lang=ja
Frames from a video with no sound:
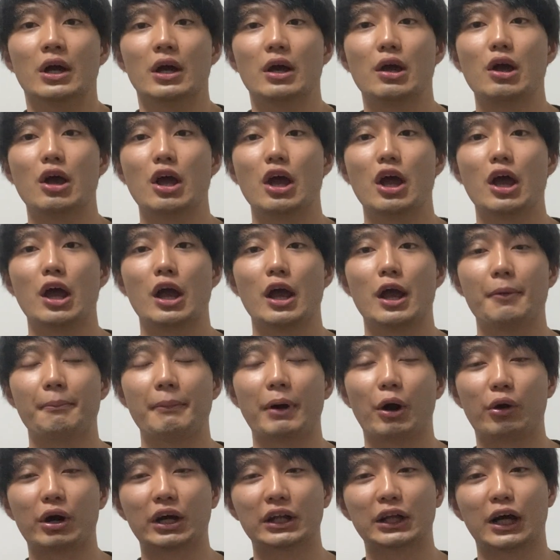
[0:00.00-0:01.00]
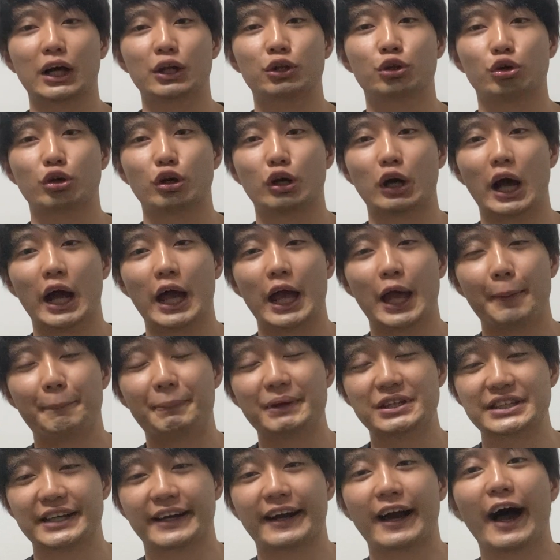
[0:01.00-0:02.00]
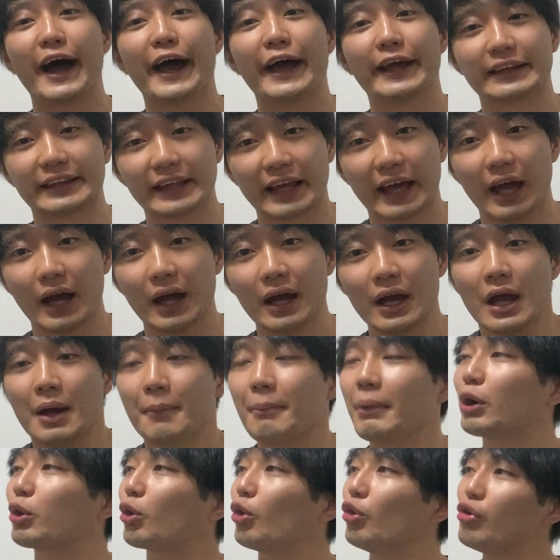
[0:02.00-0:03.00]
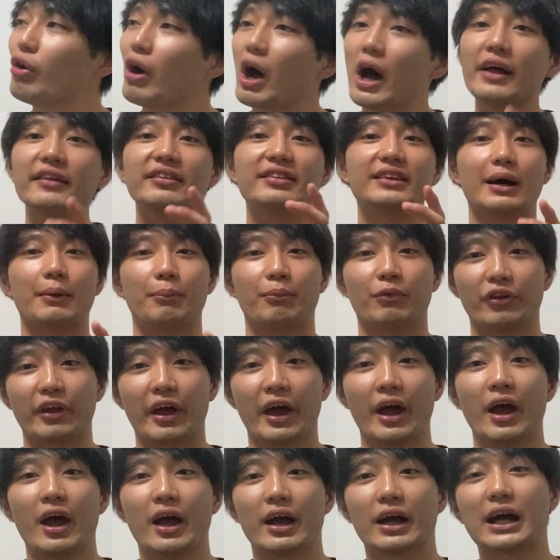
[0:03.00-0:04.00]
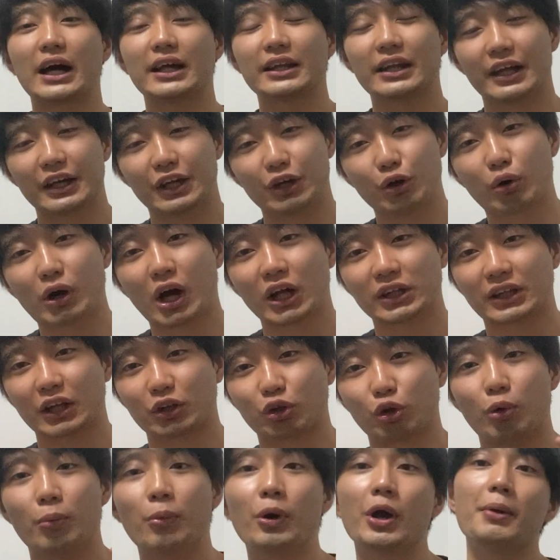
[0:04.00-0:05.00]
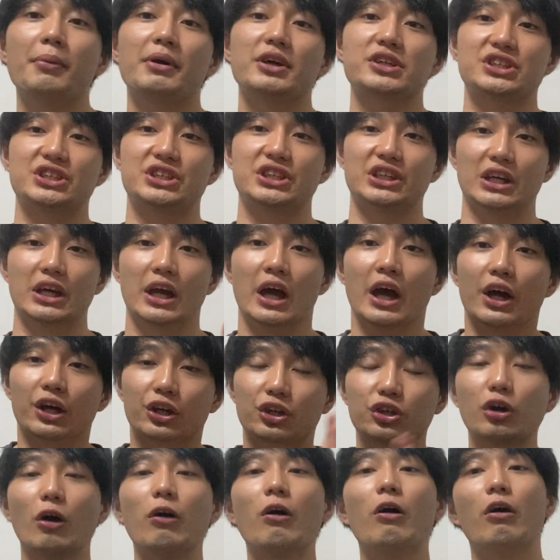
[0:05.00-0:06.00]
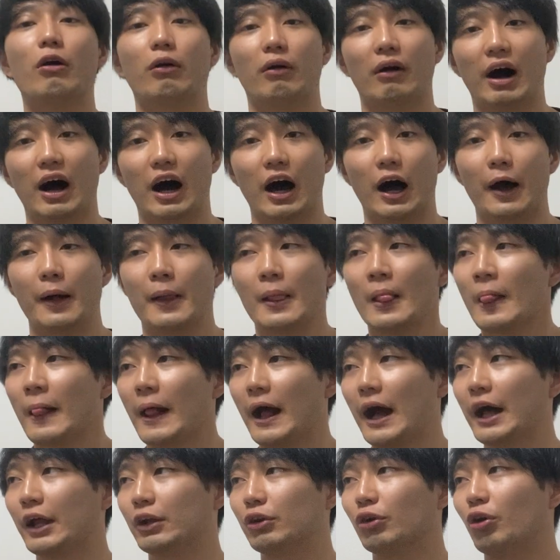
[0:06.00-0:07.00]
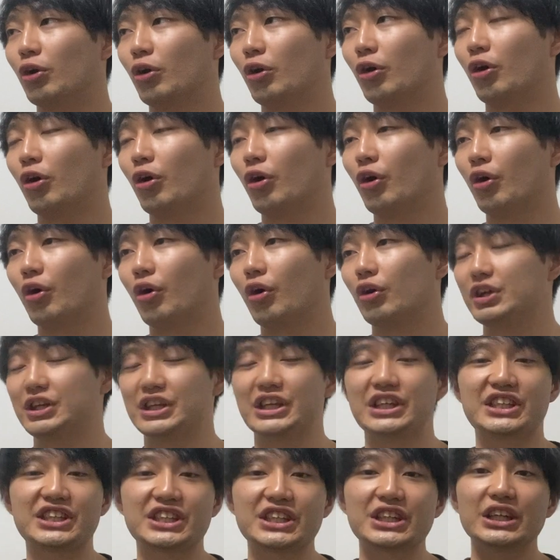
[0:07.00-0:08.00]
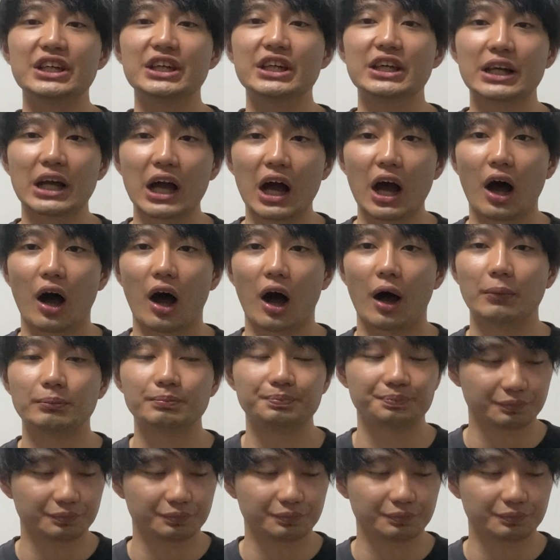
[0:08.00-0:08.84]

えー、まあ、岡田監督が、えー、ピッチ変えて、まあ、この判断もね、かなり良かったと思いますし、今日は、あのー、石井が、